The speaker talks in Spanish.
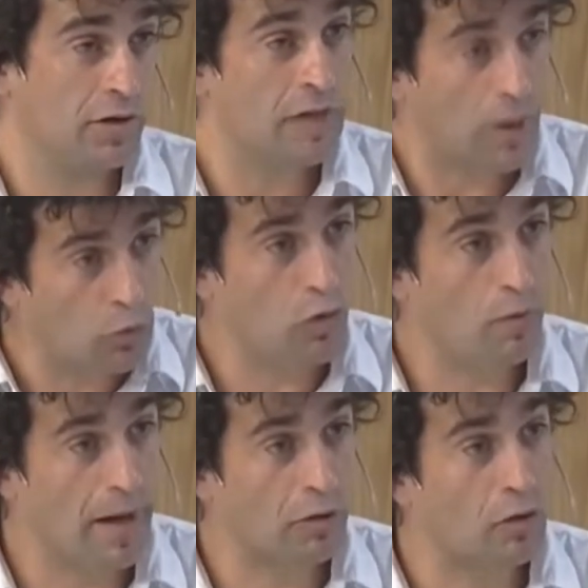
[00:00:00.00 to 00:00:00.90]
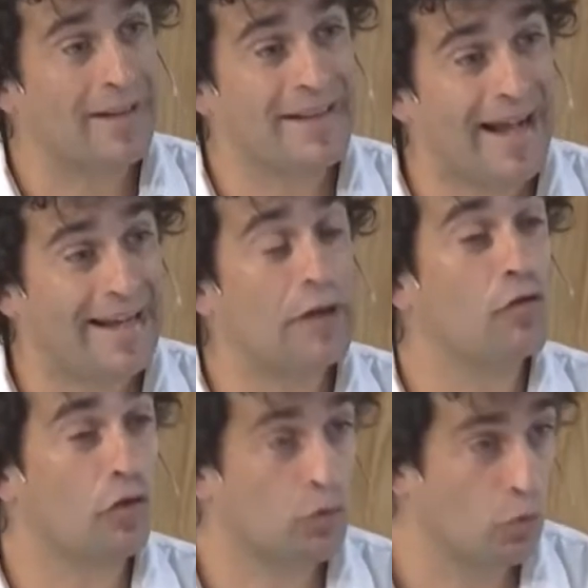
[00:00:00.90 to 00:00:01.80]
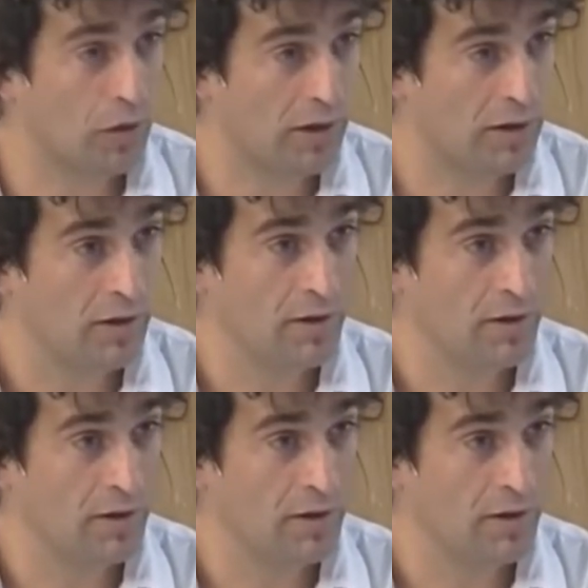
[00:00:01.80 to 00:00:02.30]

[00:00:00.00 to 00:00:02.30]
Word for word: de algunos bancos que están ganando fortuna,